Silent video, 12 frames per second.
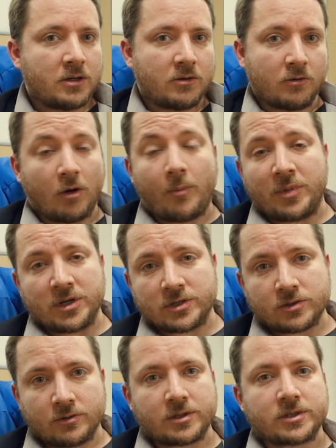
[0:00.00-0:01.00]
o l'open
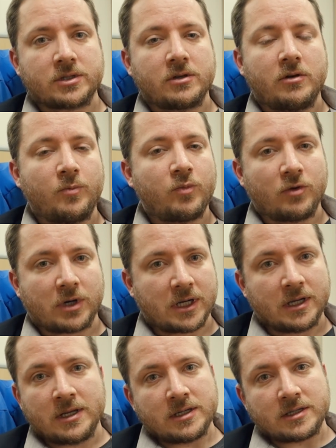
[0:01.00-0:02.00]
source,
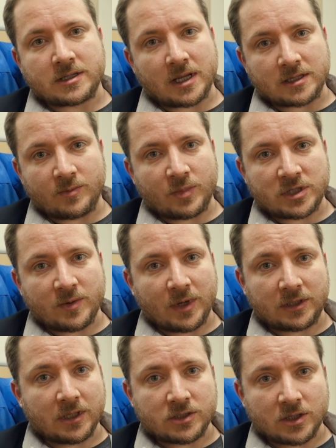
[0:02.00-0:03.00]
oppure sta
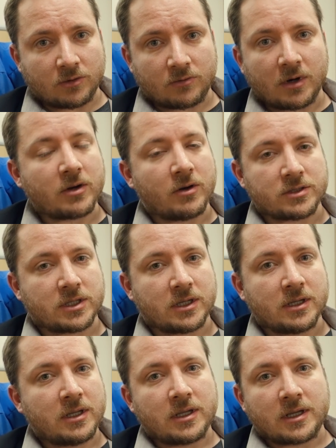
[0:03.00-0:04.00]
semplicemente dicendo
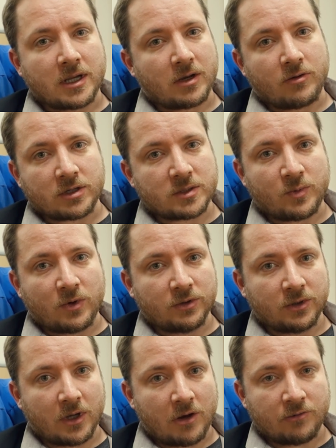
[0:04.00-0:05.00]
qualcosa che
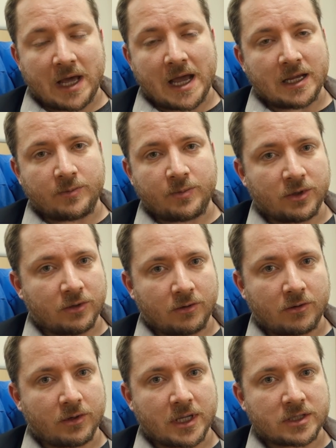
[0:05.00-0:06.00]
corrispondono a un hype
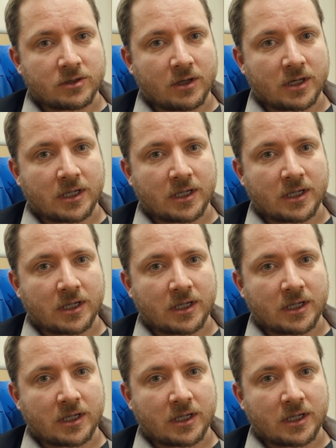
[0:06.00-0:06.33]
non connesso alla